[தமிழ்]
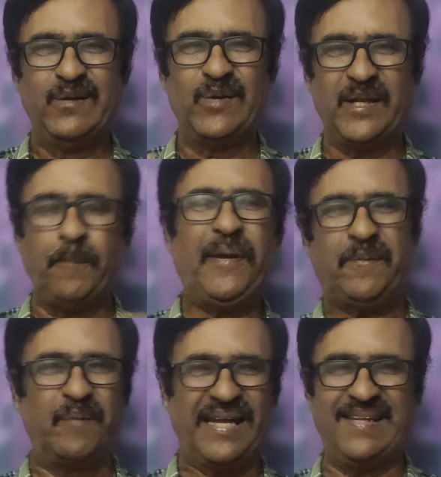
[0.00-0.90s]
ஒரு
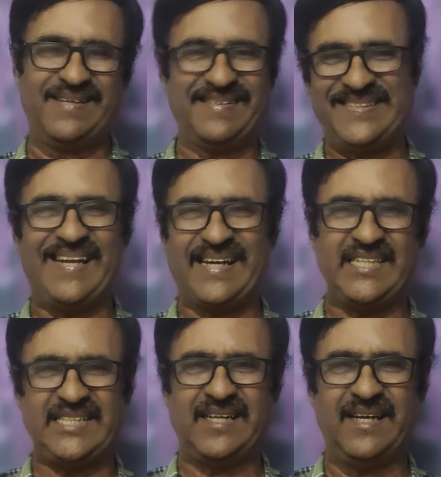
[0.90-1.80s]
ரிப்பீட் மாதிரி இருக்குது சில
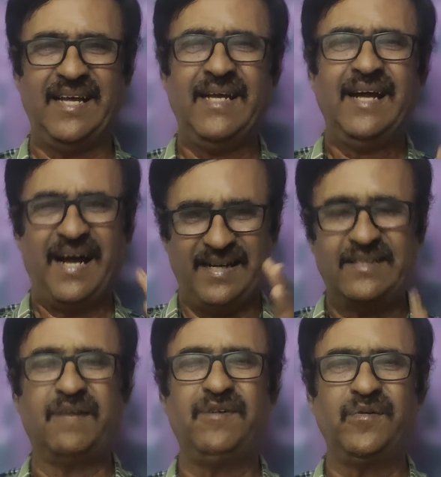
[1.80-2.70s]
காட்சிகள் அண்ட்
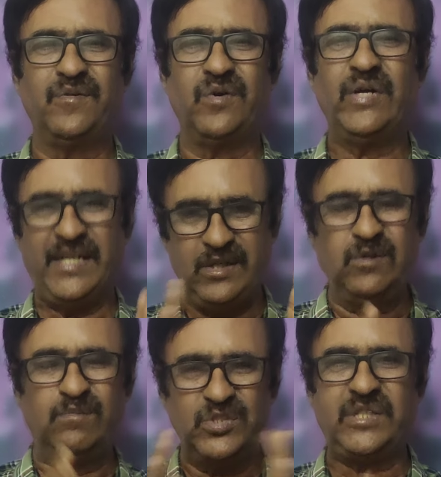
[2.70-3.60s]
தவிரும்
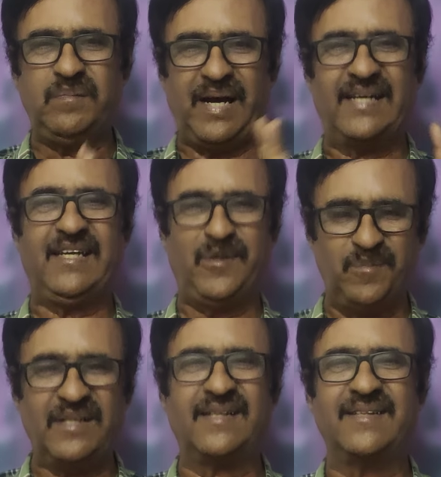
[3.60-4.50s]
இந்து முஸ்லீம் ஆகிய இரு
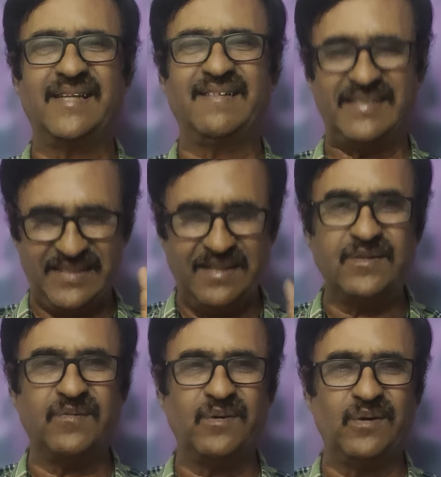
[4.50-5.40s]
மதத்தினர்
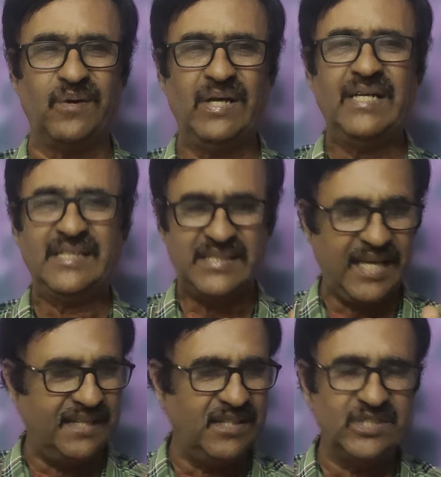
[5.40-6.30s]
சேர்ந்தவங்களும்
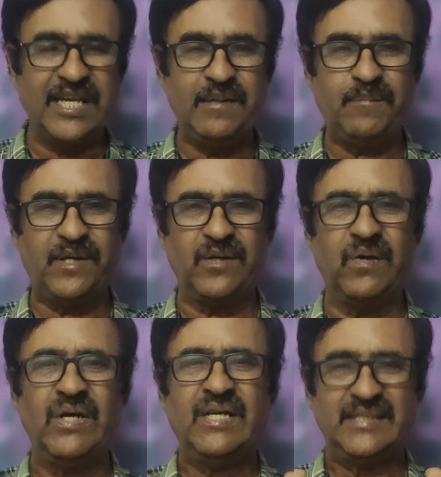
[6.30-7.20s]
சேர்ந்து
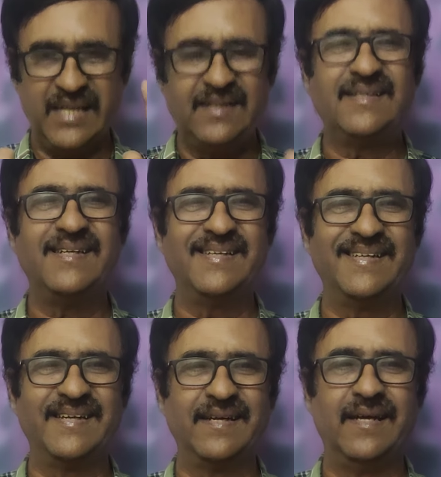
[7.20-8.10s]
செயல்படணும் சேர்ந்து
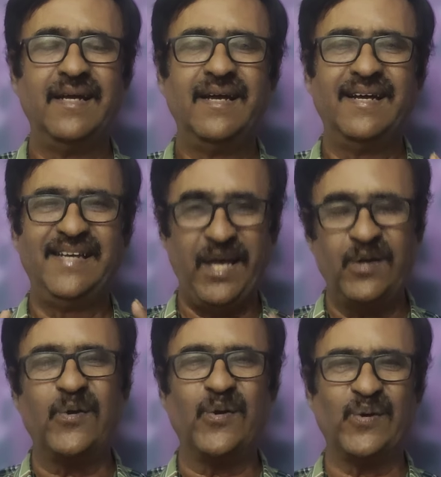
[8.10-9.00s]

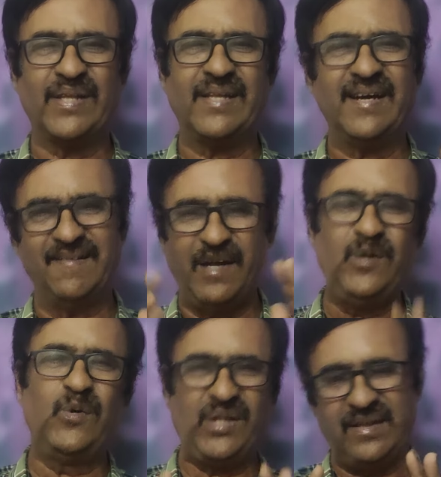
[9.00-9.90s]
இயங்கணுங்கிறத
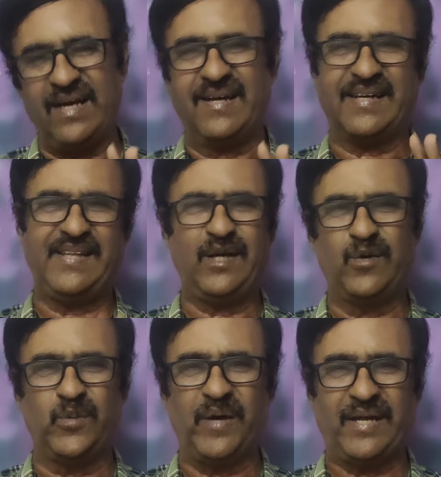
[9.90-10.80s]
வலியுறுத்தி தான் கதையை
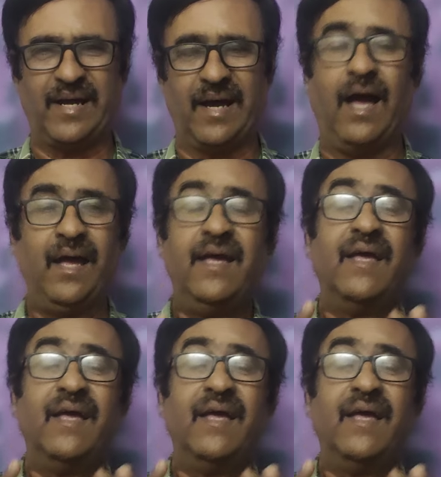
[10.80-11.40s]
கொண்டு போயிருக்காங்க